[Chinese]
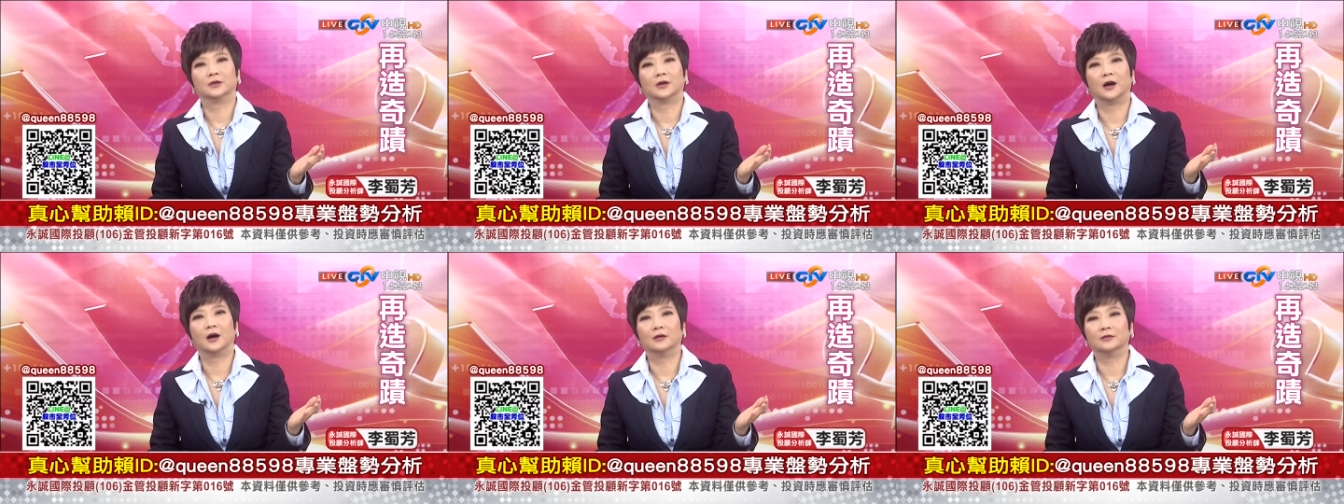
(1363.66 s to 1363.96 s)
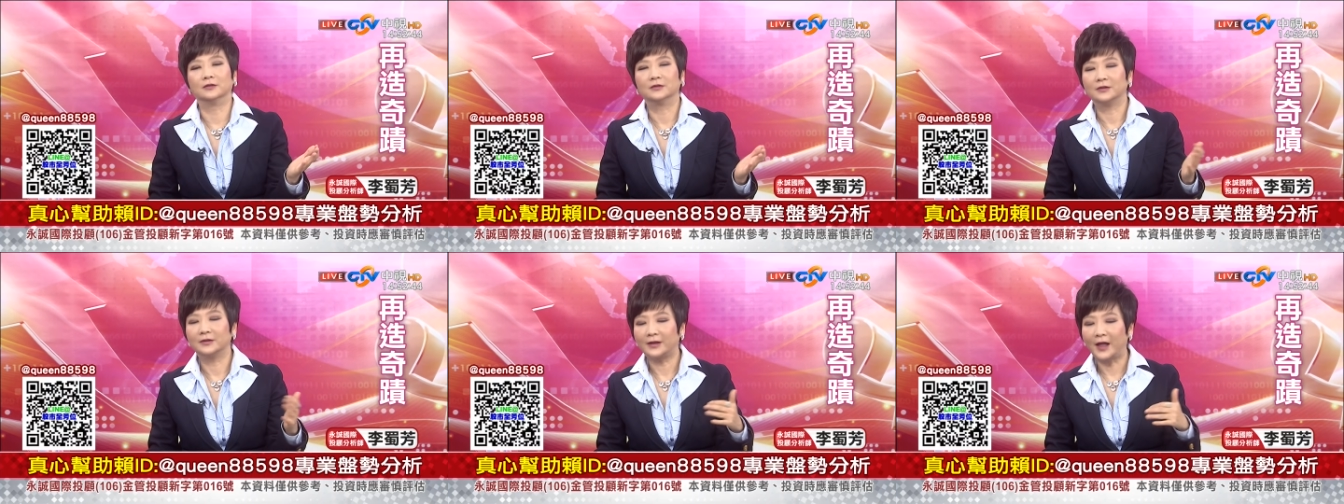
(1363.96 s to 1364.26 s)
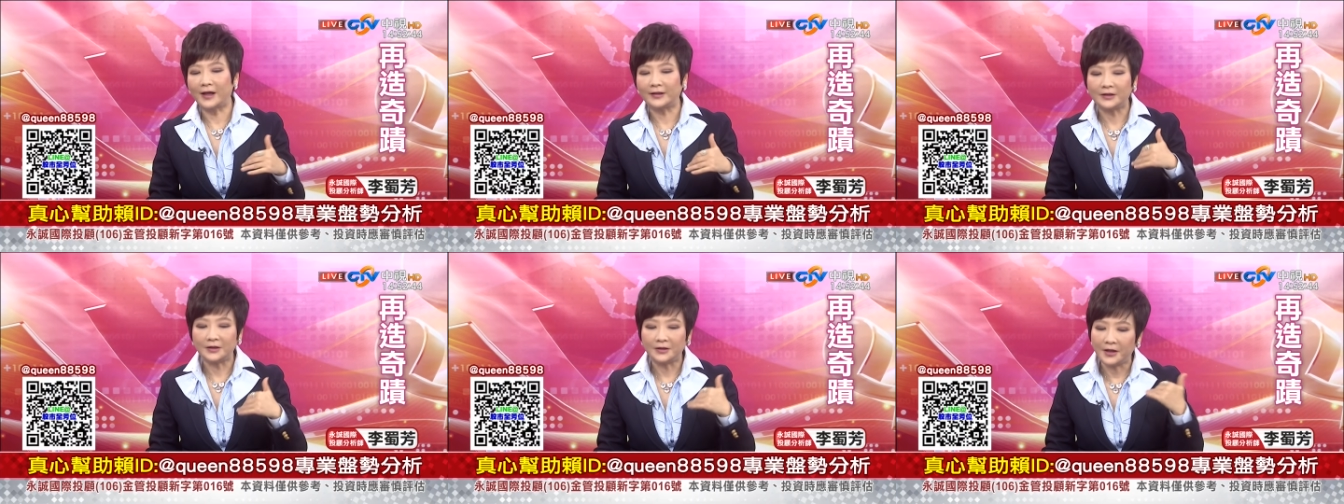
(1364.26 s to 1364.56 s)
好，
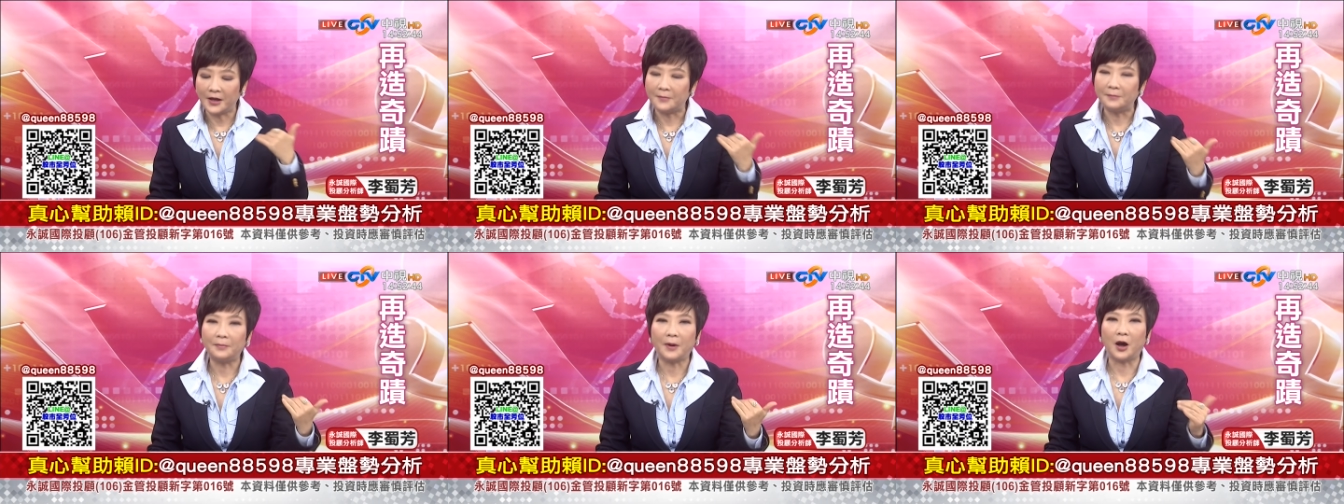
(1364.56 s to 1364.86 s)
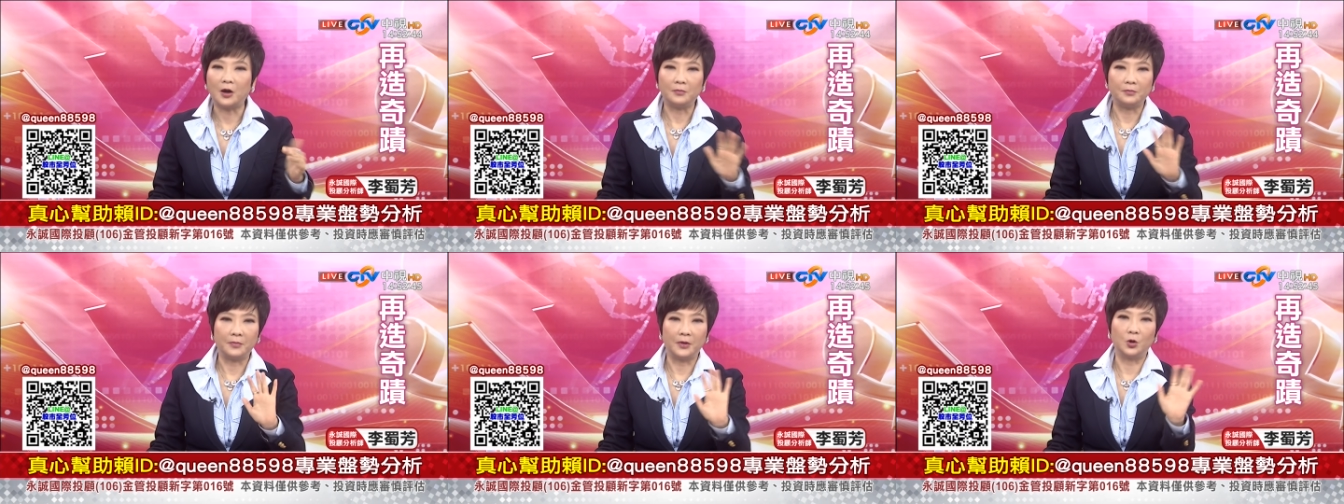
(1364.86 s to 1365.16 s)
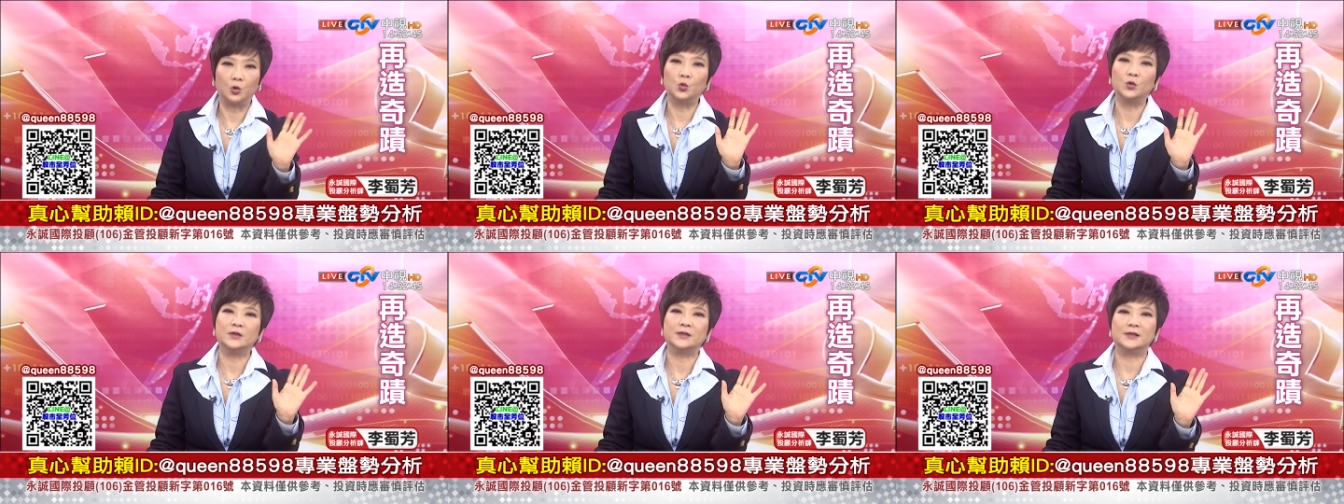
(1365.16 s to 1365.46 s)
它的年报没
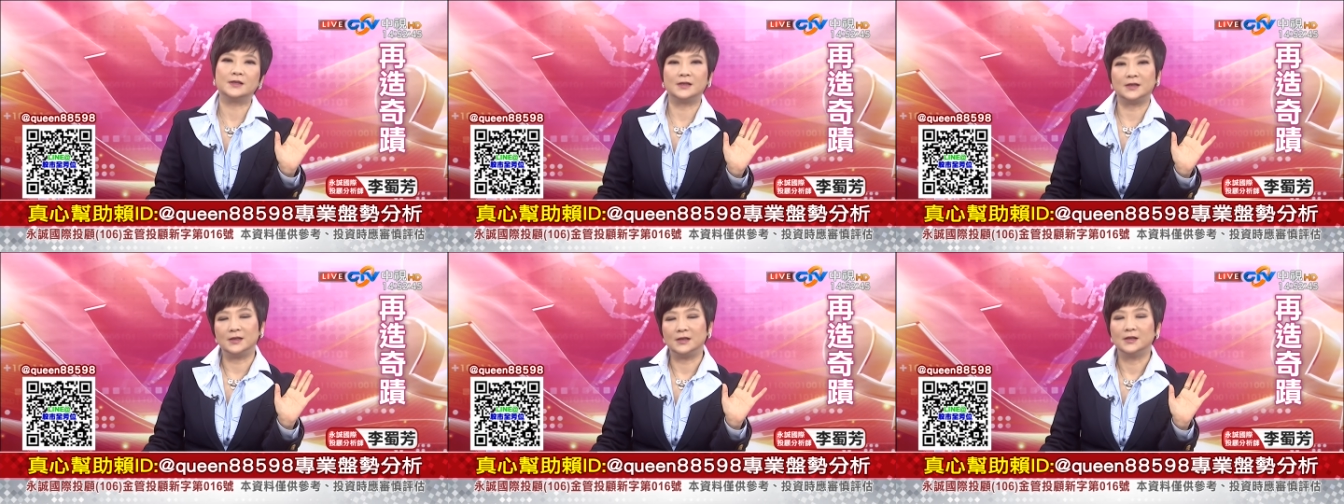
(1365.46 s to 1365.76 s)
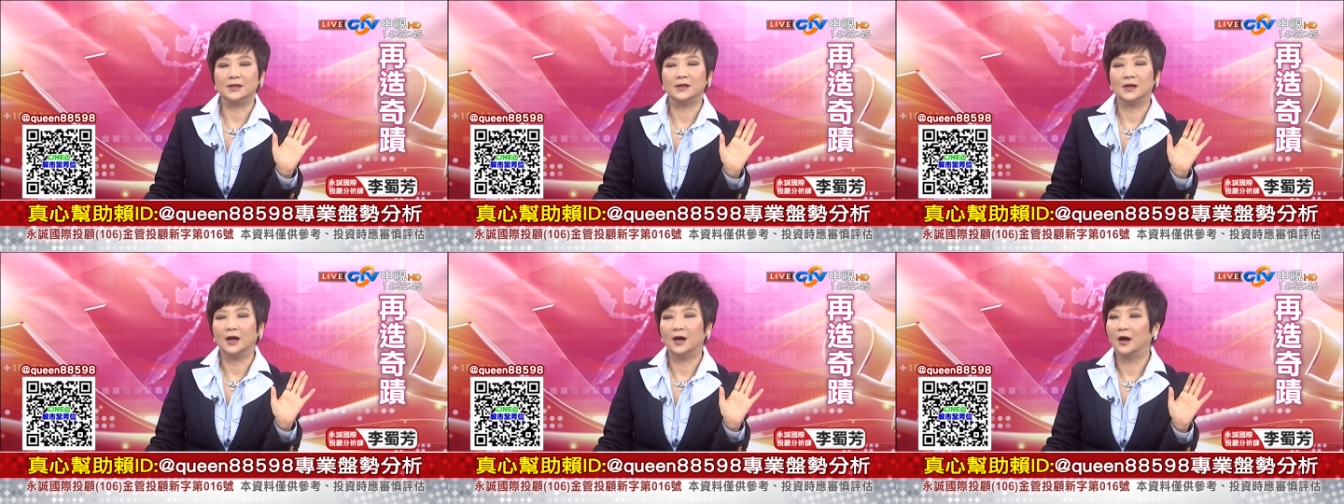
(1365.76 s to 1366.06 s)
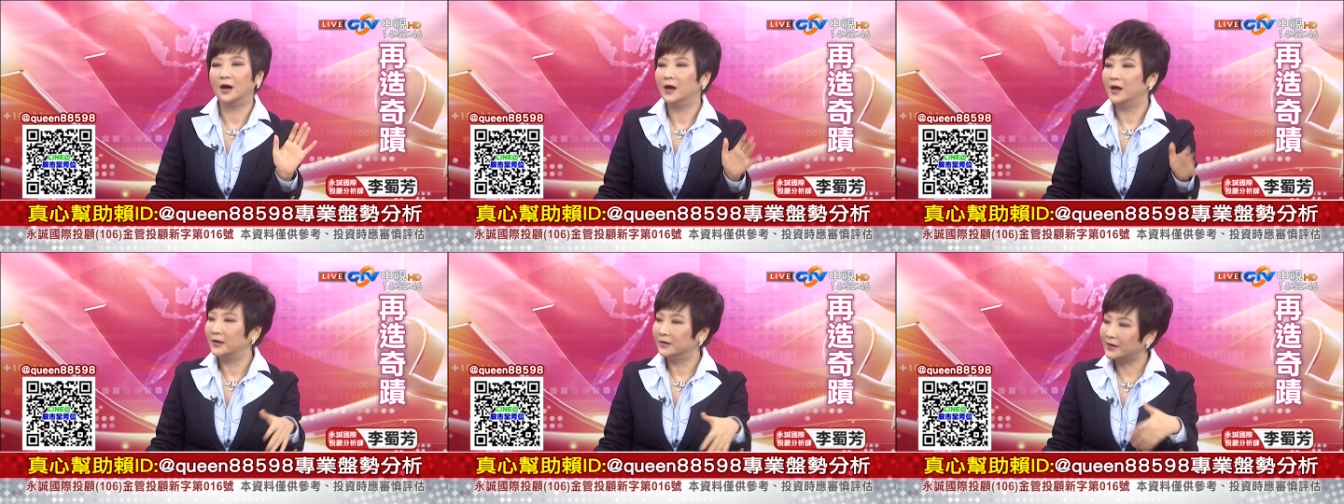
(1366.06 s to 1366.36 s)
有问题，
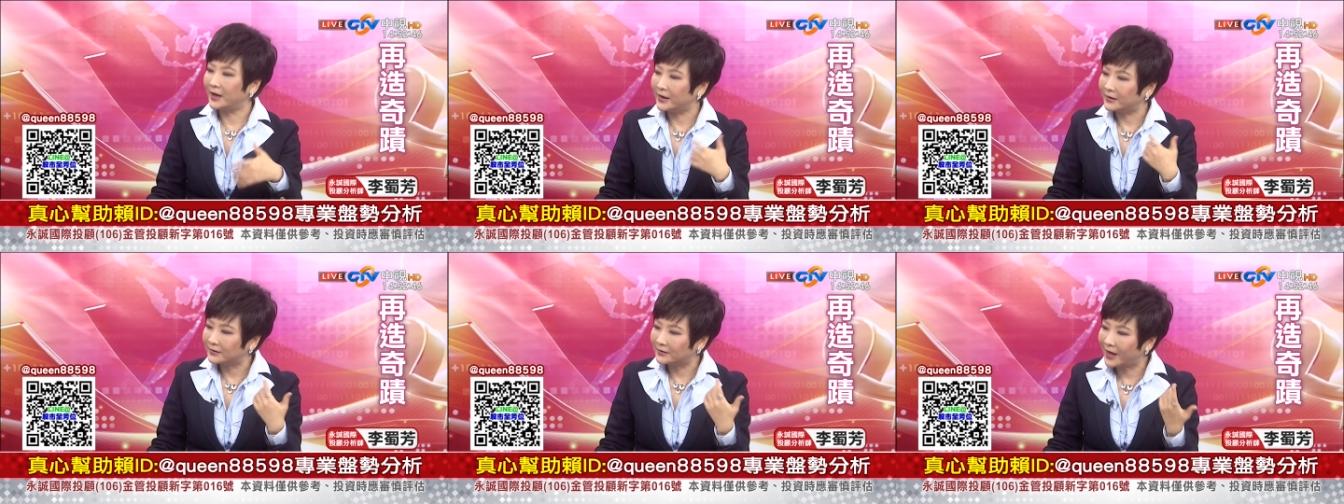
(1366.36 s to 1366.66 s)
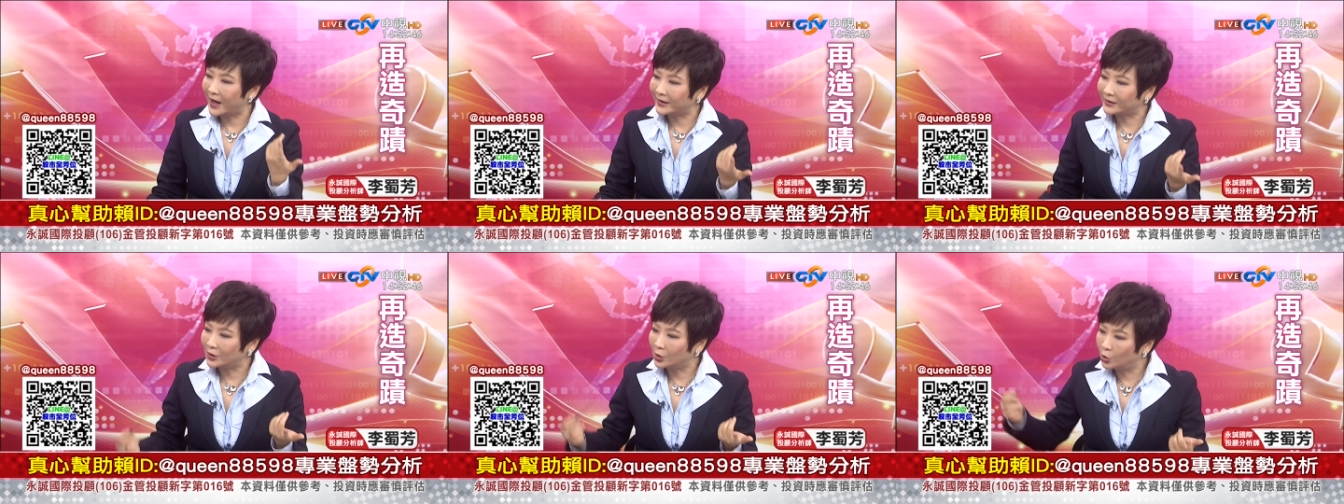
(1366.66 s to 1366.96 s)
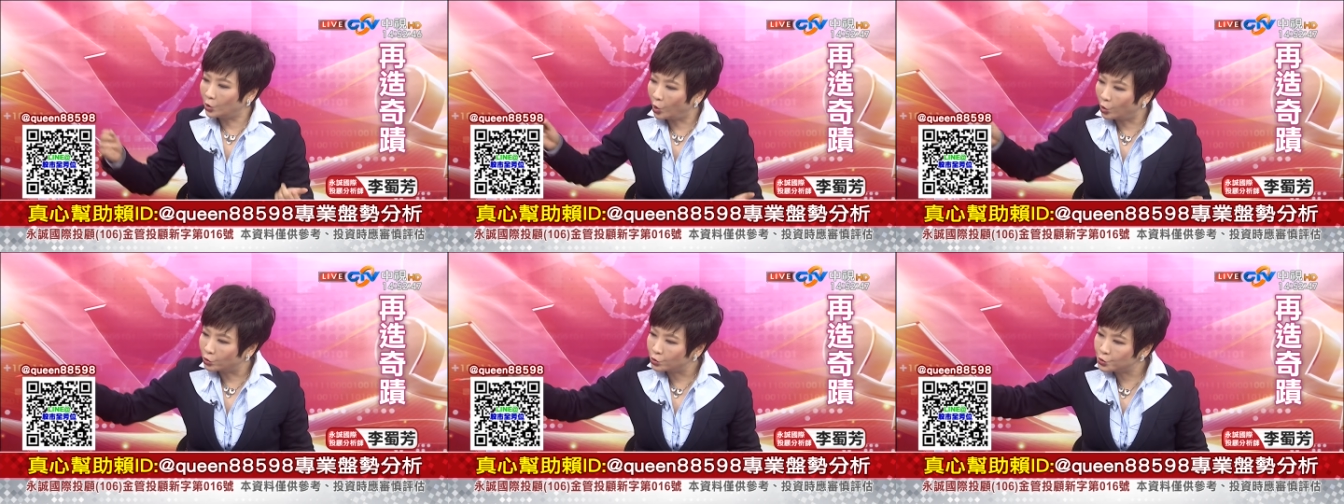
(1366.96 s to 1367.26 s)
那它的
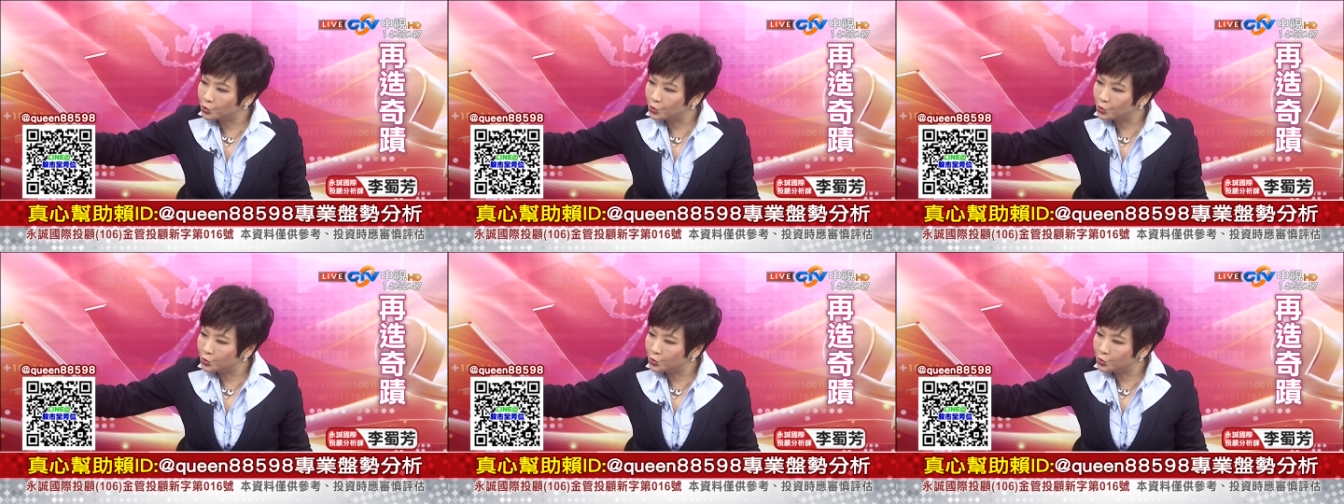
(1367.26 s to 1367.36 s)
融